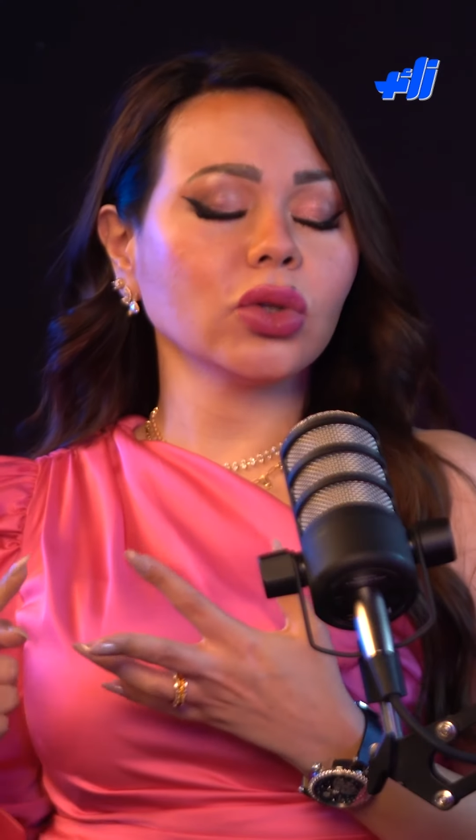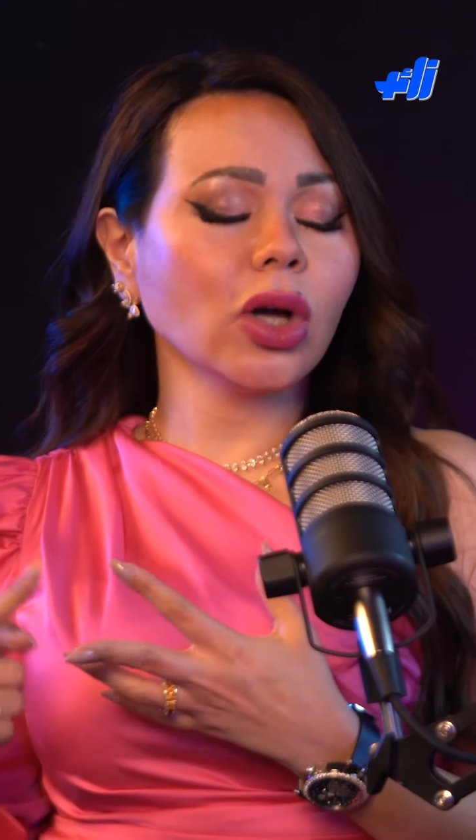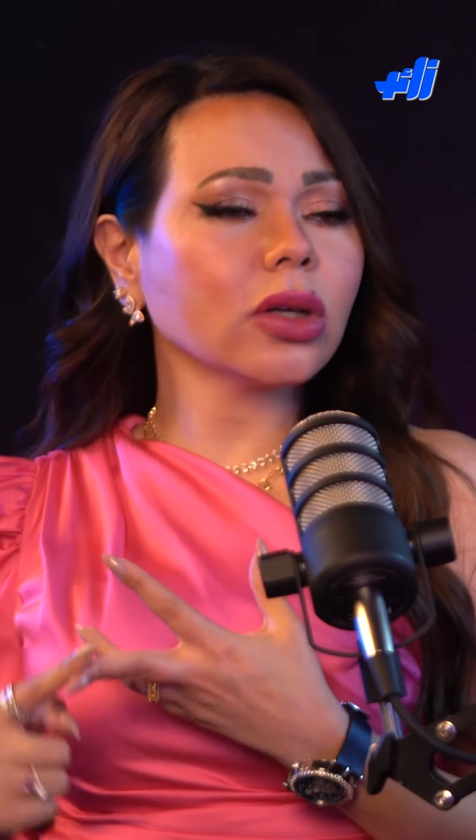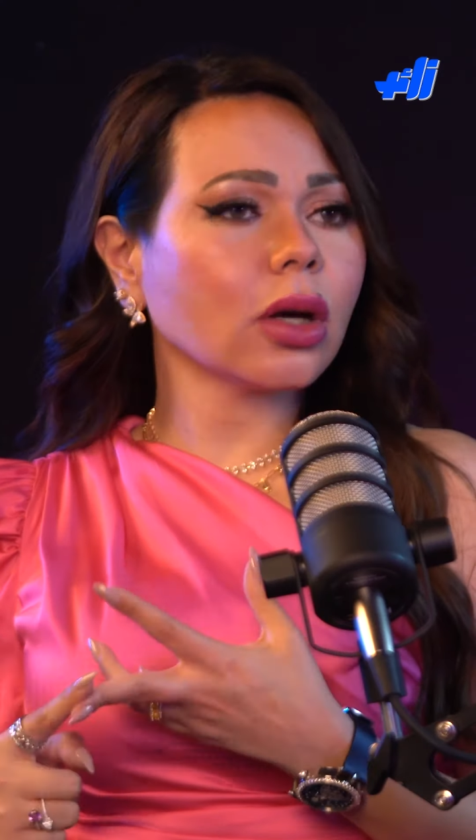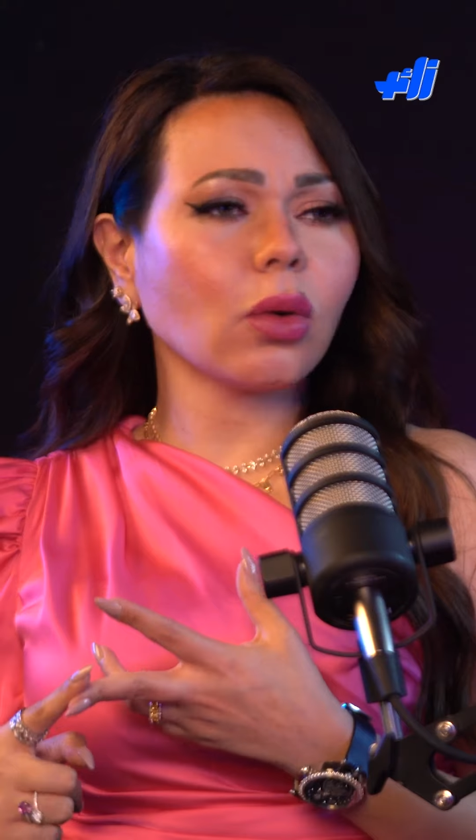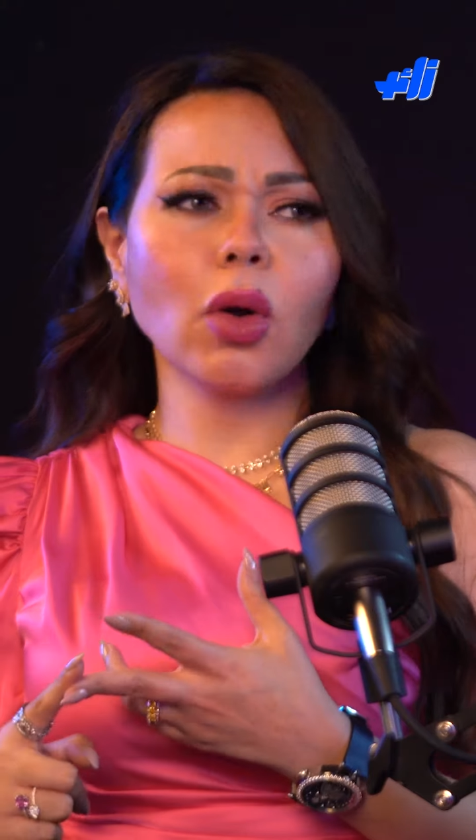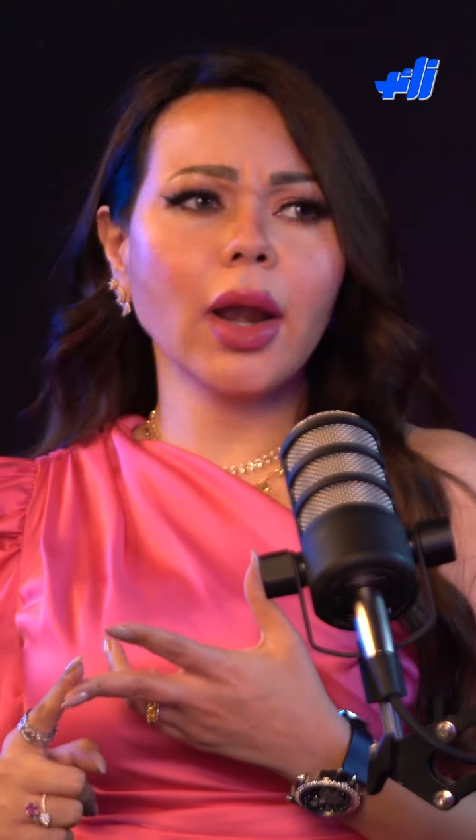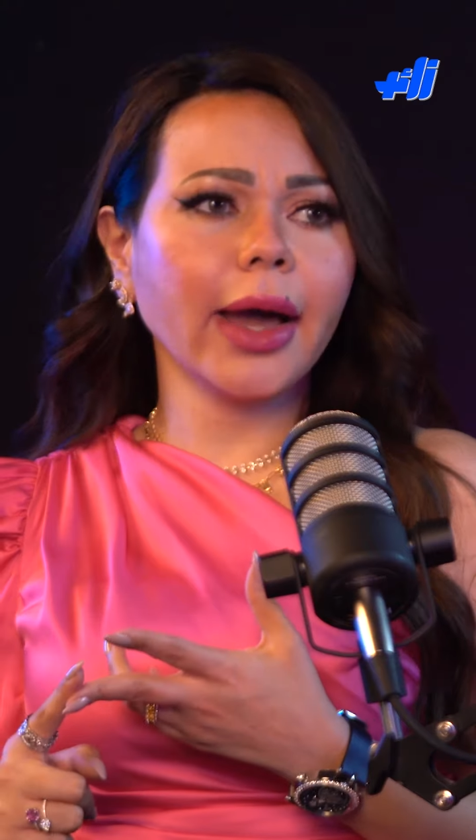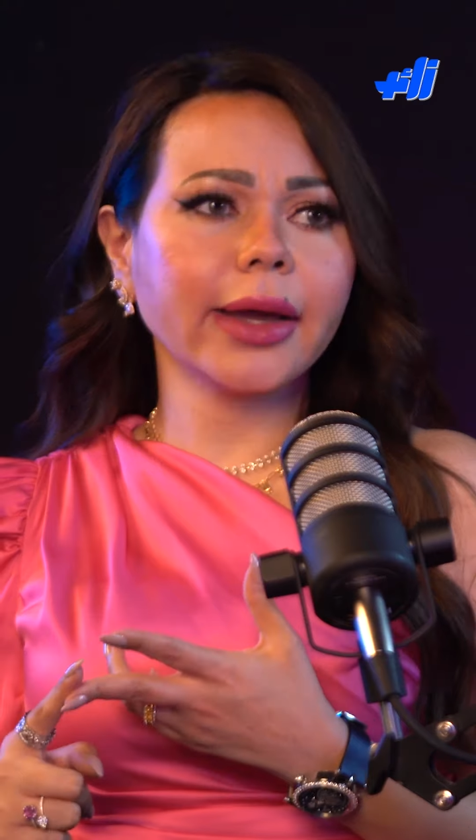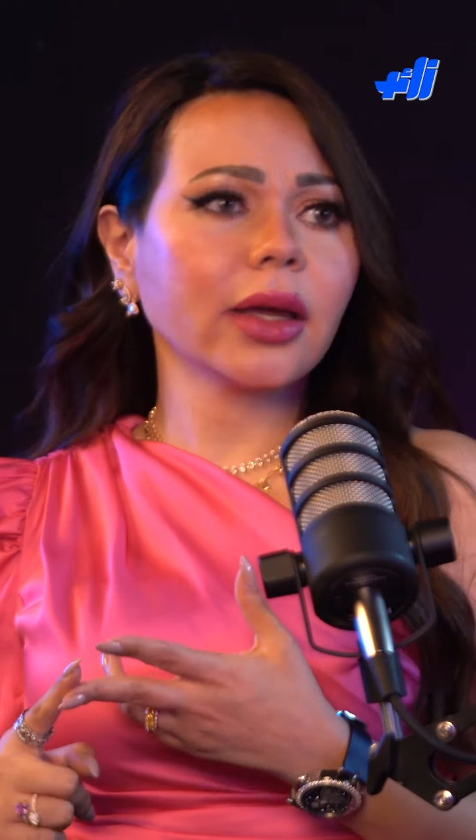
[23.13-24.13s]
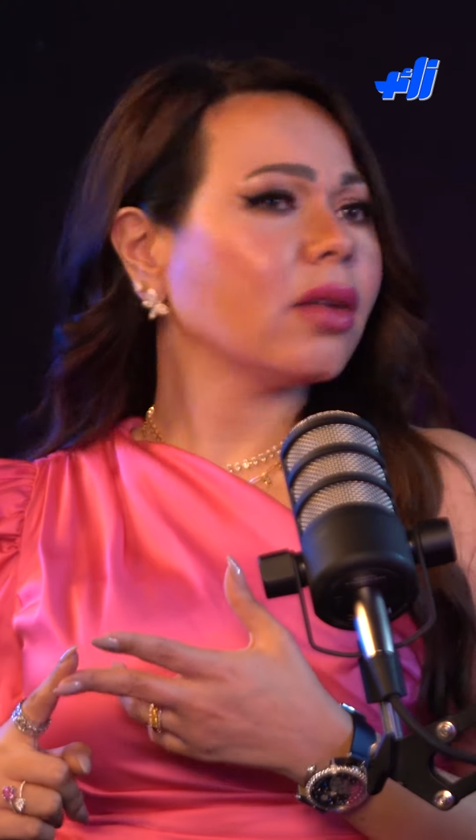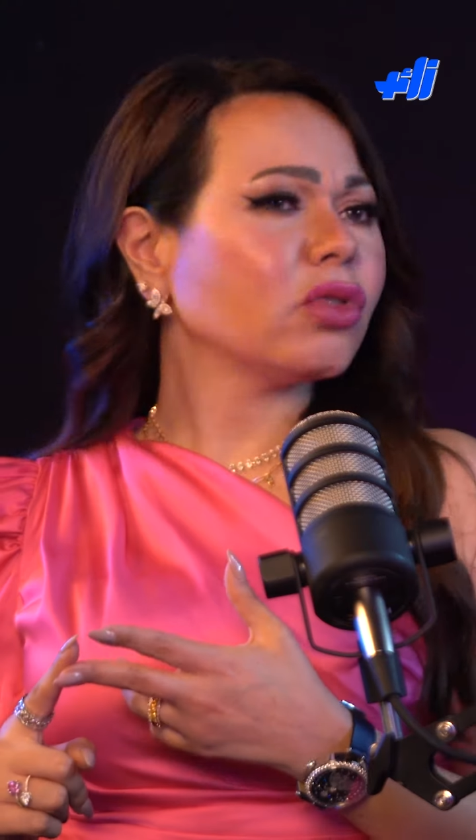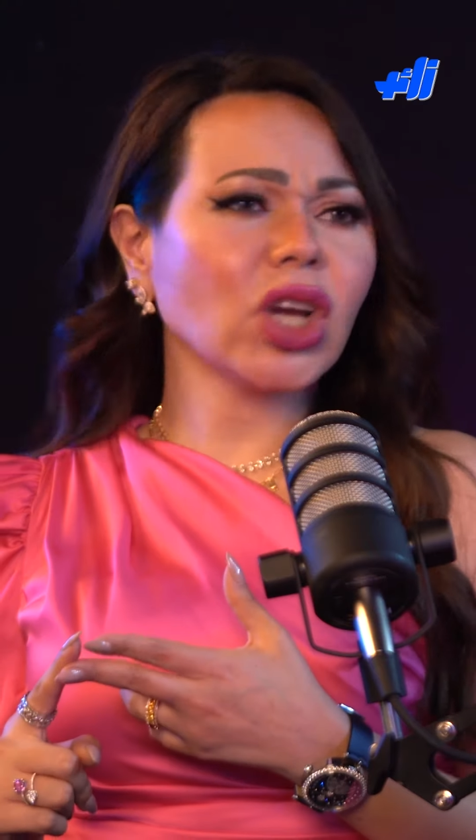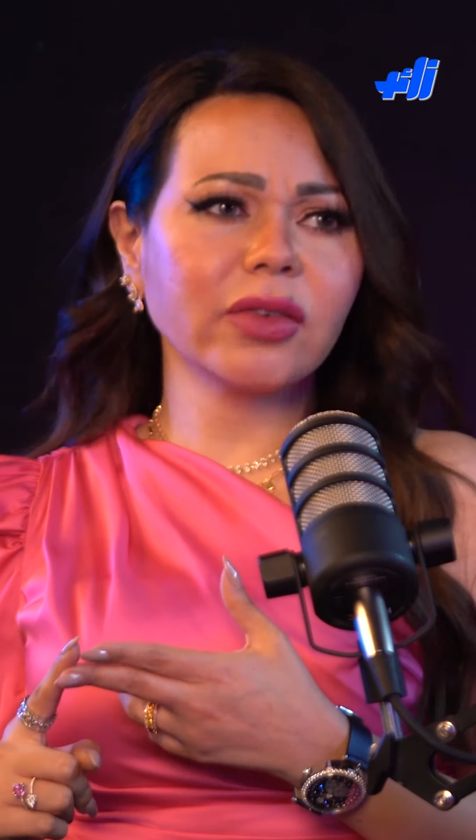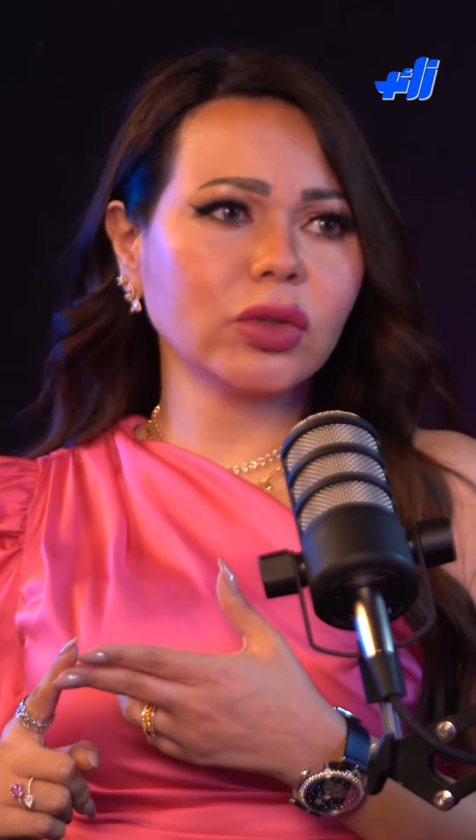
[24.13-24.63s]
وطاقتك وكل حاجه
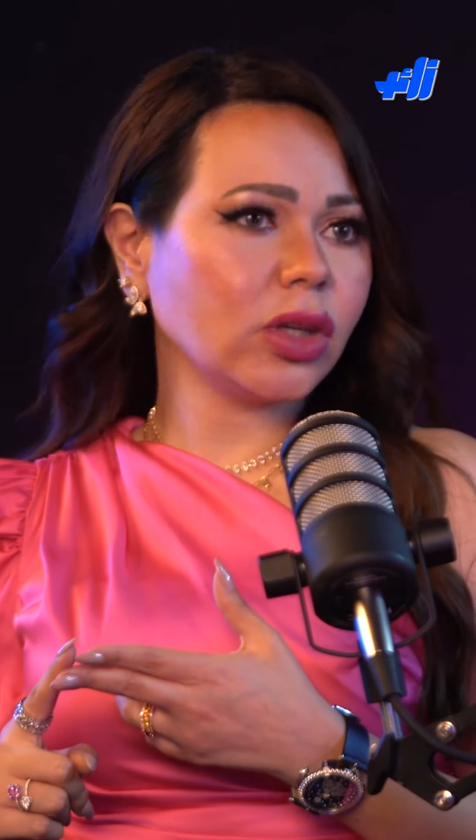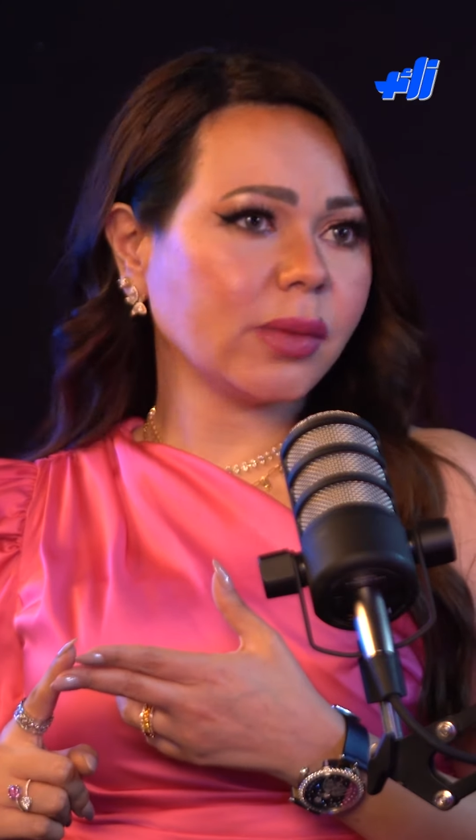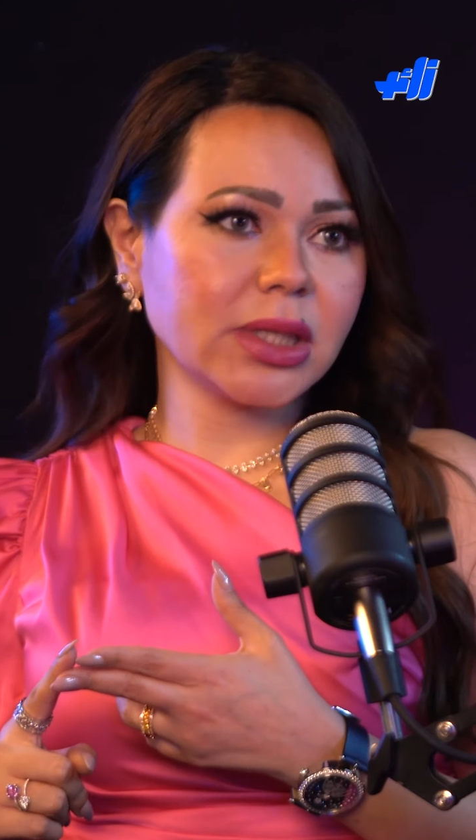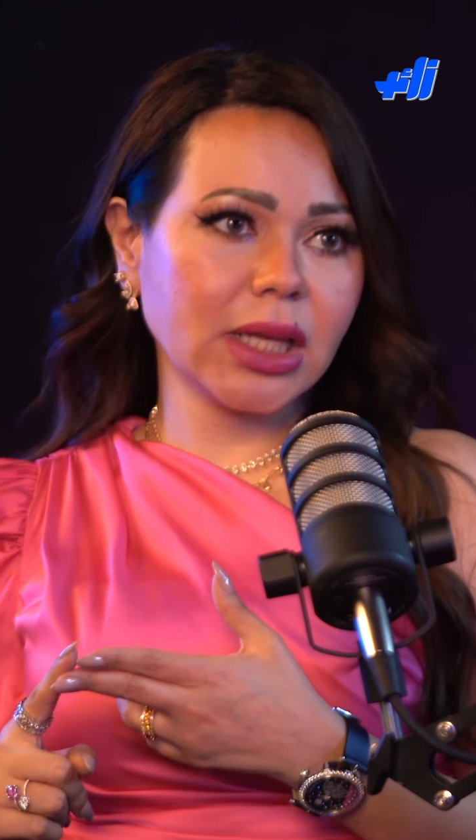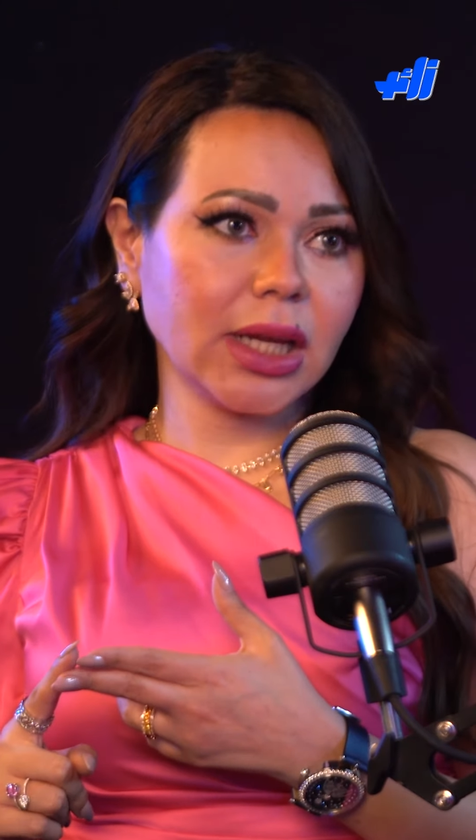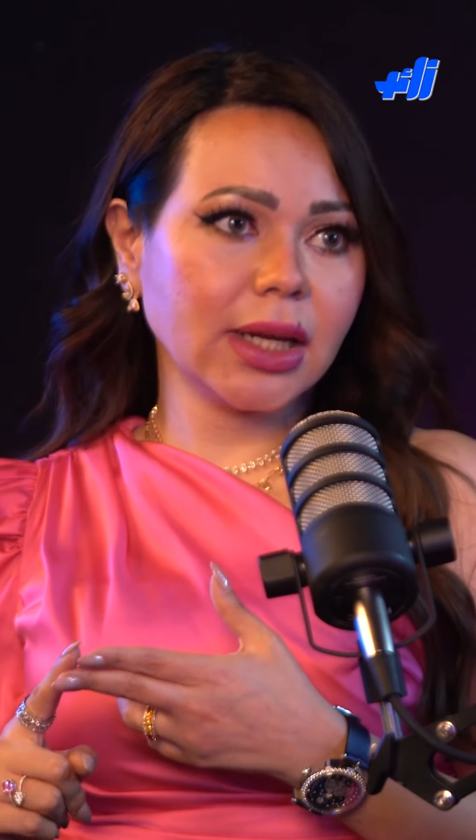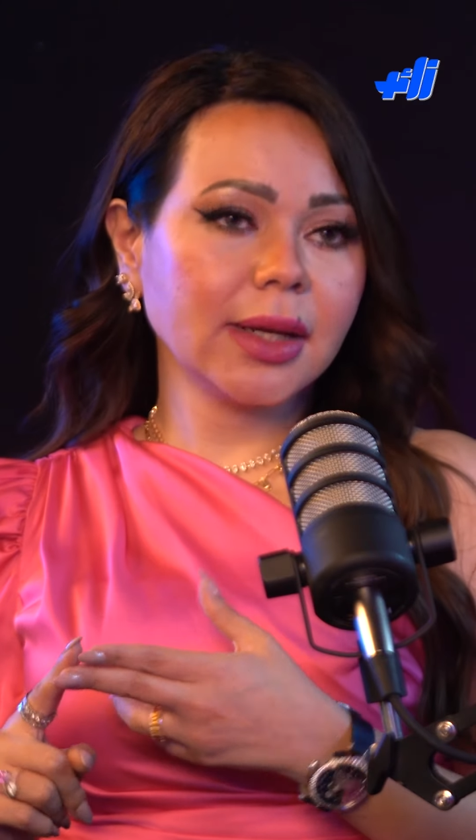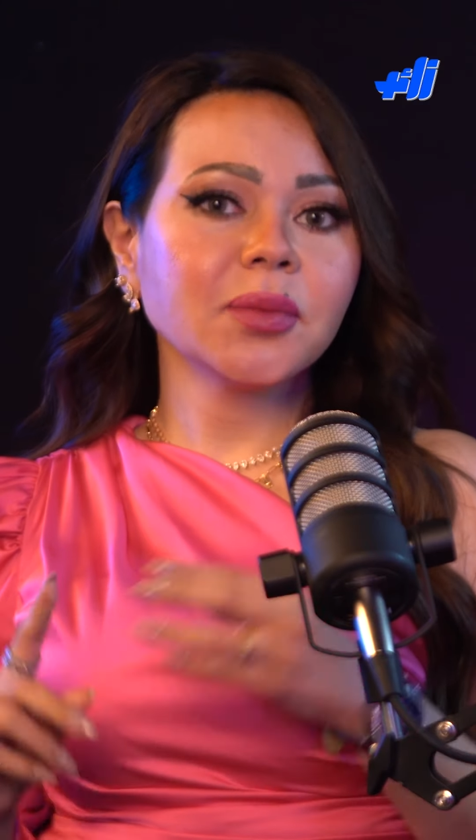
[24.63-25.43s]
مفيش حاجه في الدنيا بسهل